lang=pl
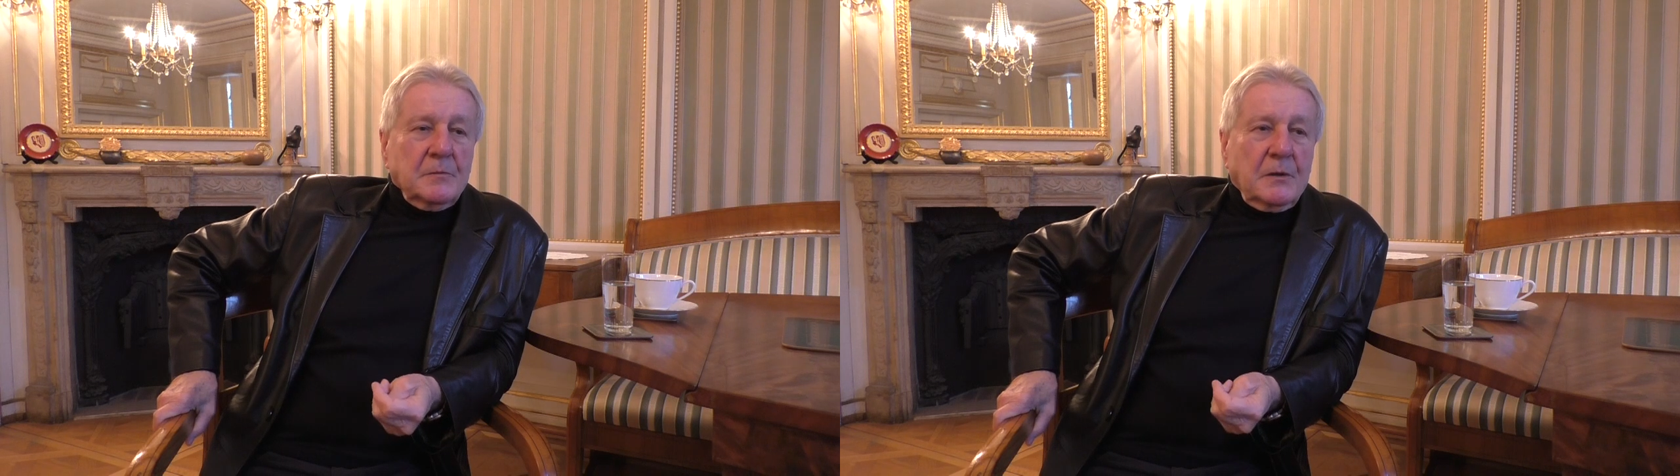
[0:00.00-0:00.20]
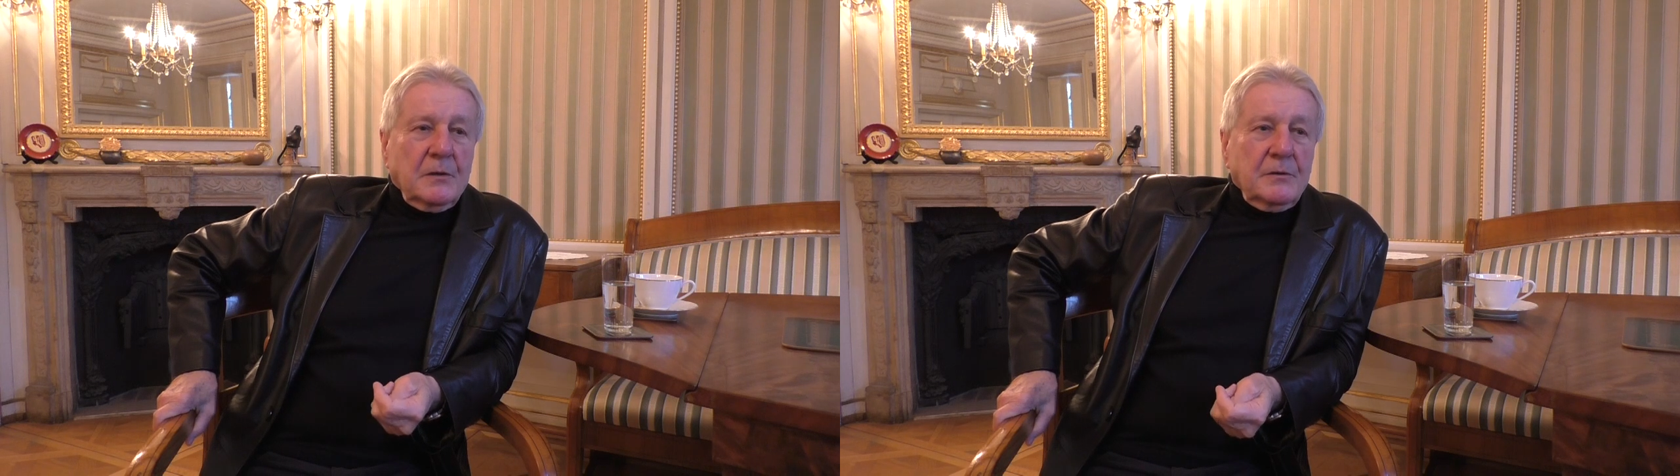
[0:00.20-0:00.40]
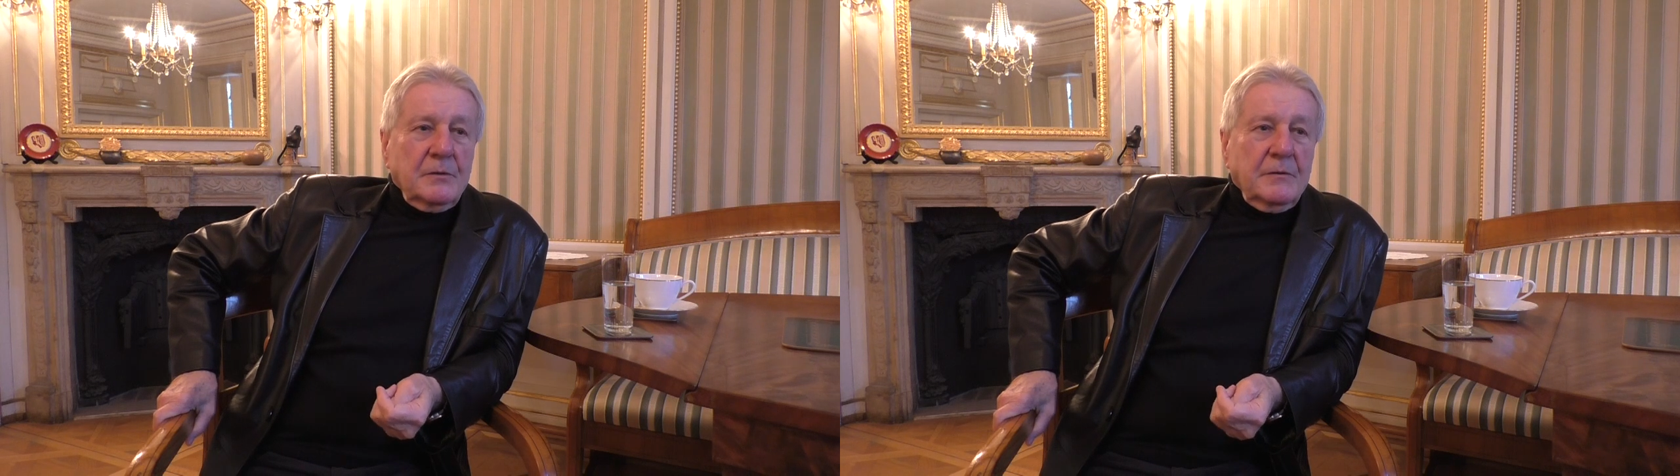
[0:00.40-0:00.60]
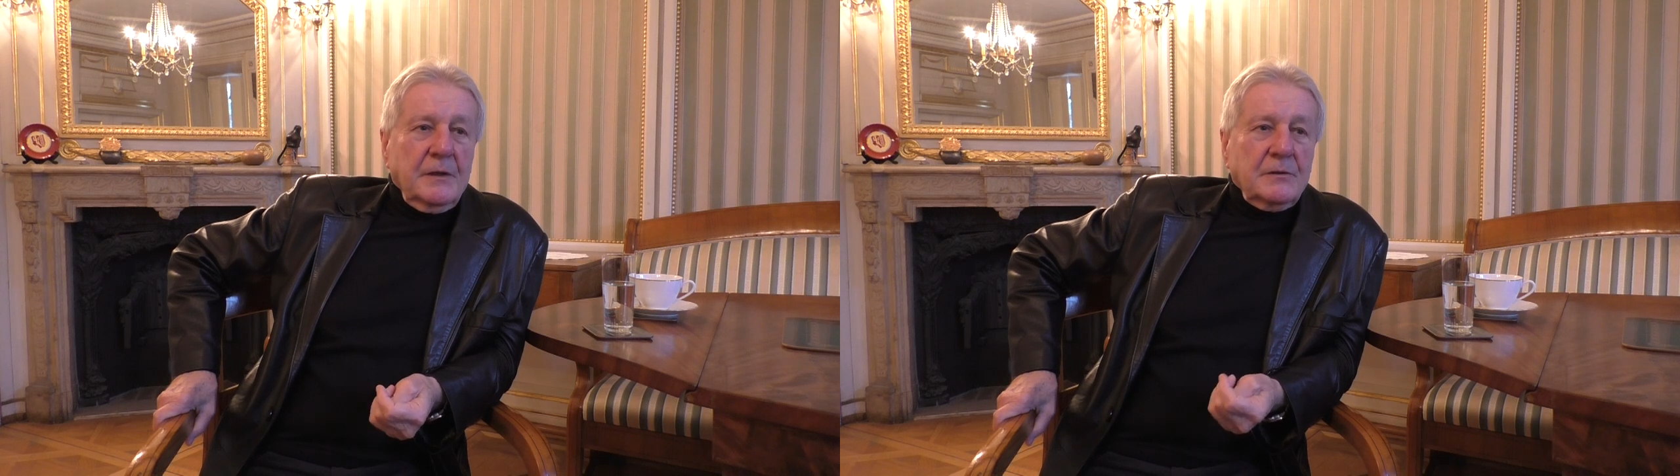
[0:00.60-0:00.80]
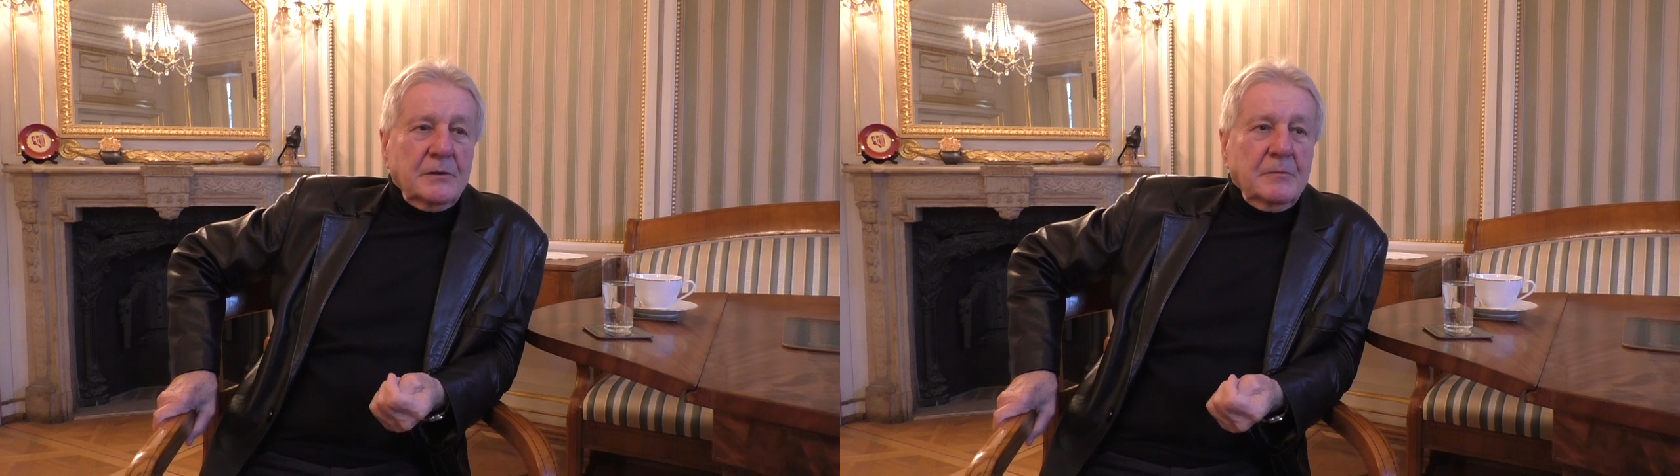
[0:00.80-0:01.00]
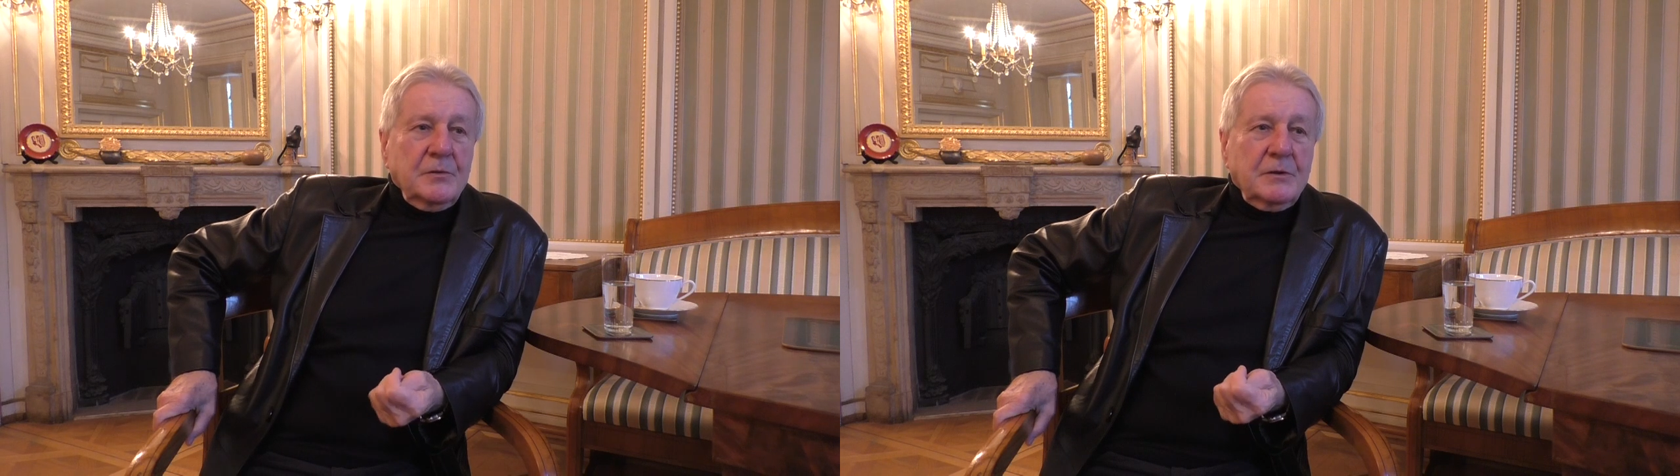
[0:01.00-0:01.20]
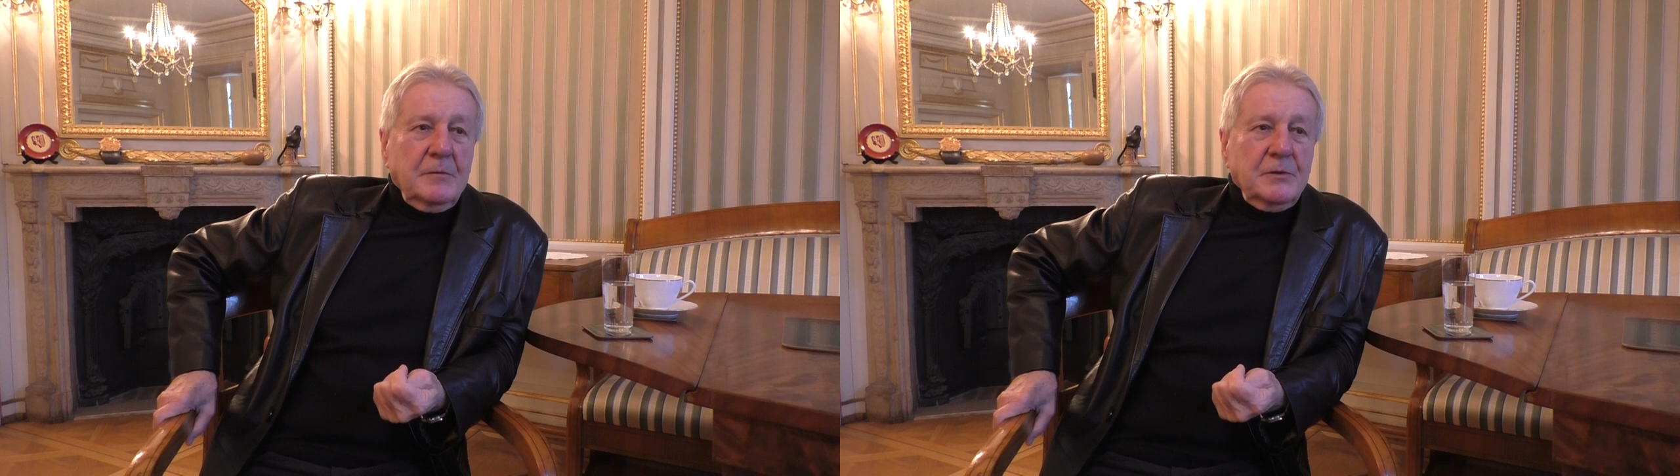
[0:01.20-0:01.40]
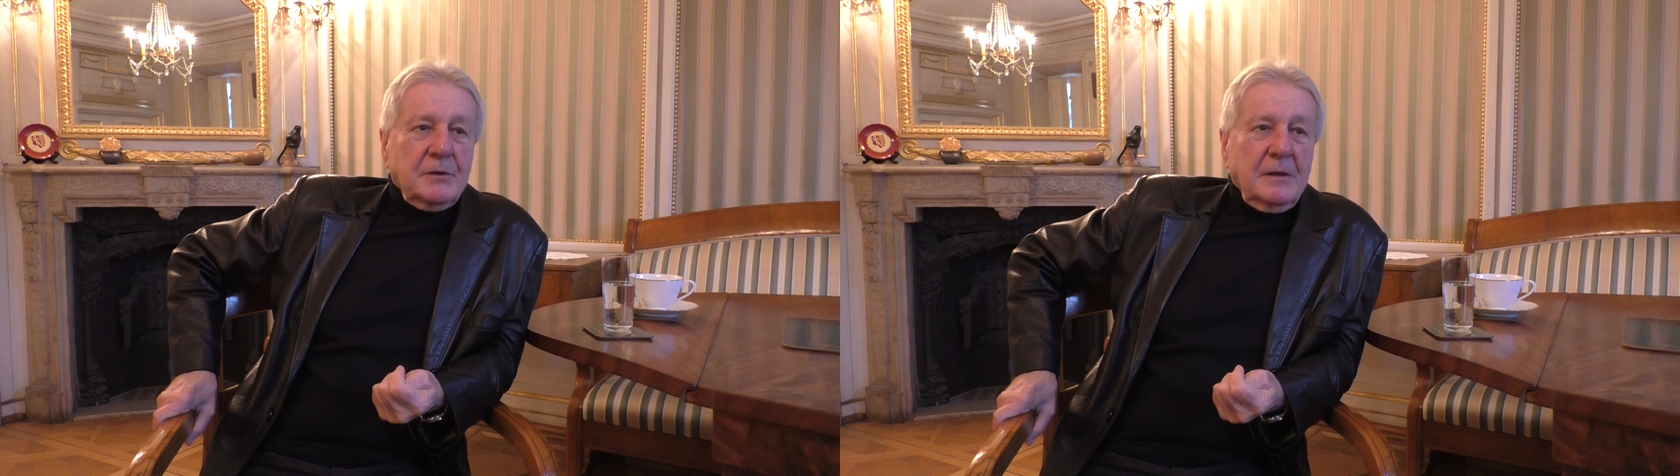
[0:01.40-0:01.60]
kontynuować i żeby
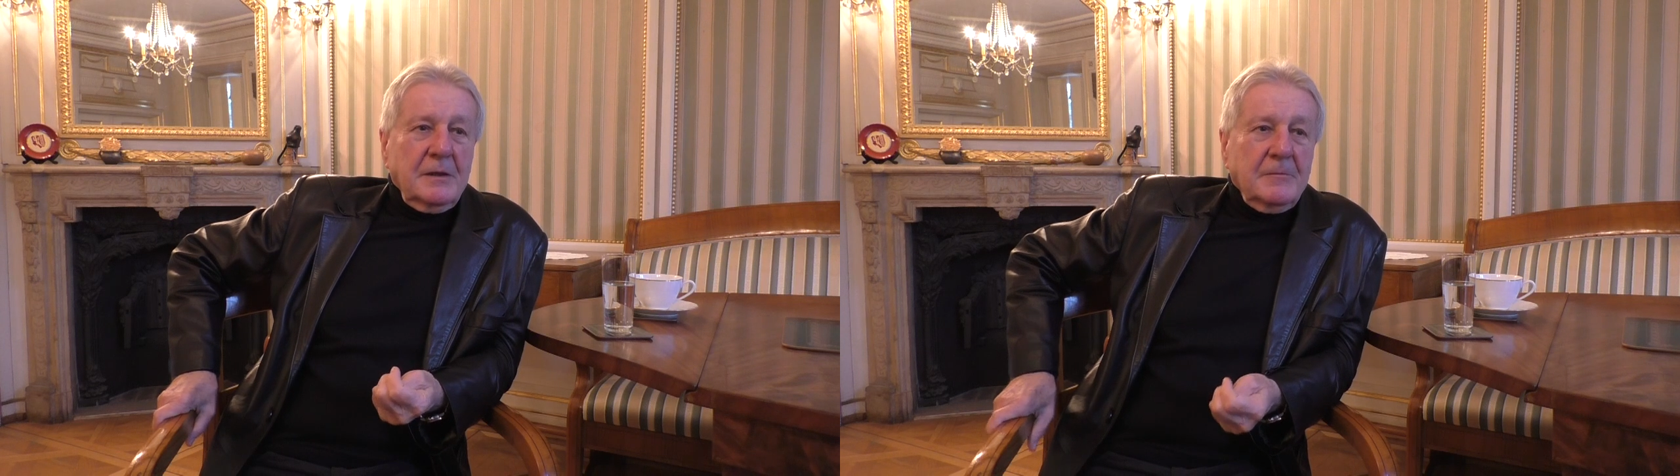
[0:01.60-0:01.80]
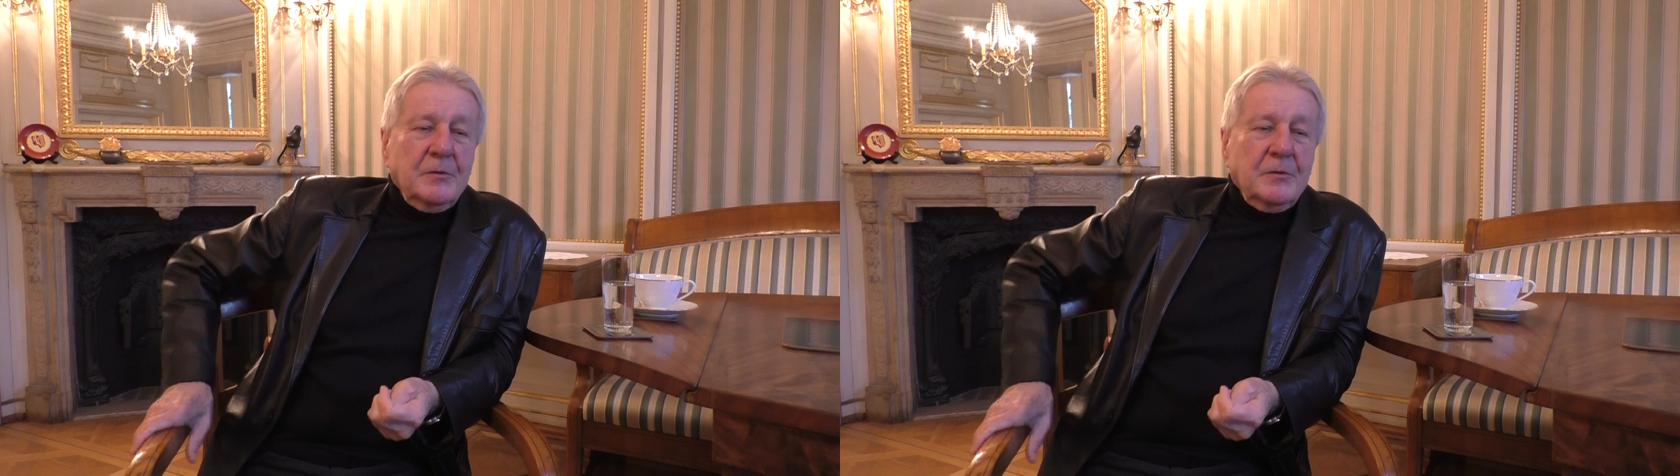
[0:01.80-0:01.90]
zrobić karierę.